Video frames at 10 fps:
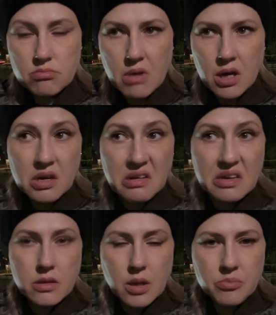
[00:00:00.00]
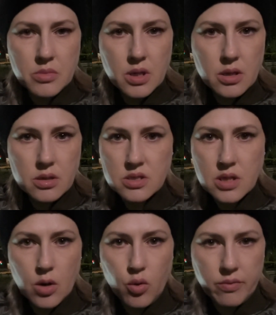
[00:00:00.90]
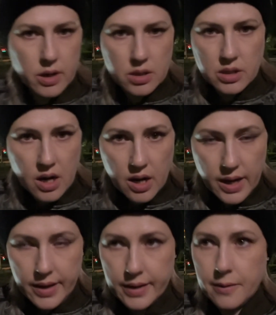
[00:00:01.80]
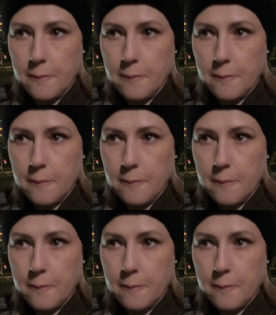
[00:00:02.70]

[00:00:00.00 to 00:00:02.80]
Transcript: Она какая-то там нездорово дорогая,